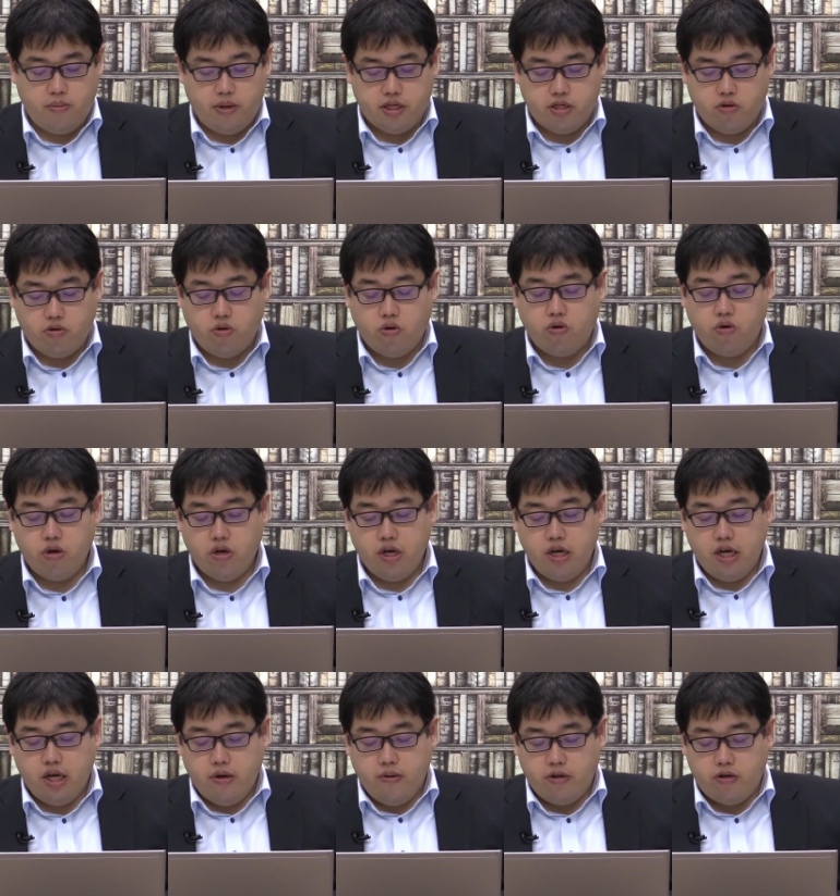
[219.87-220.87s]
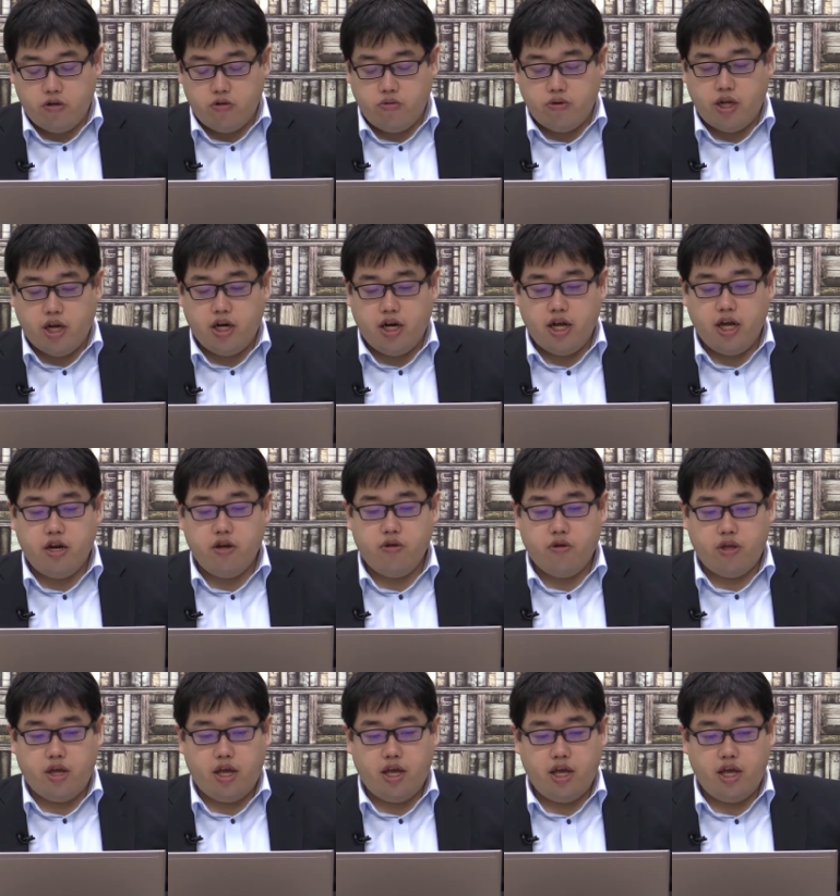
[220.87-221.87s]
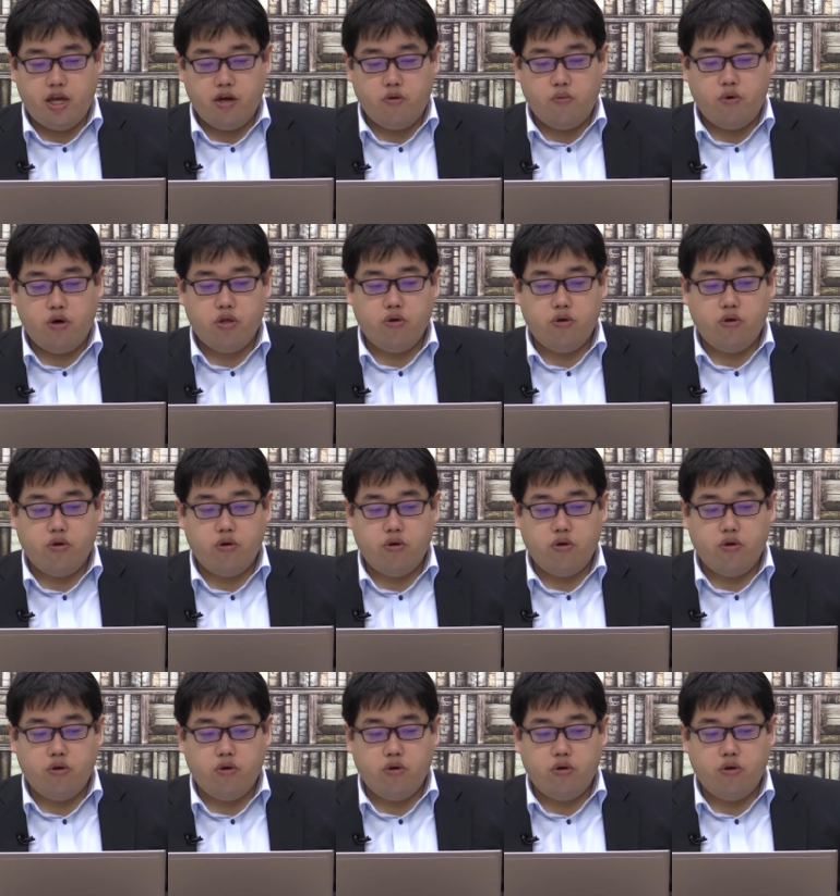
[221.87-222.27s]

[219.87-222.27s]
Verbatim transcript: まあ、そこちょっと負担が減るので覚えて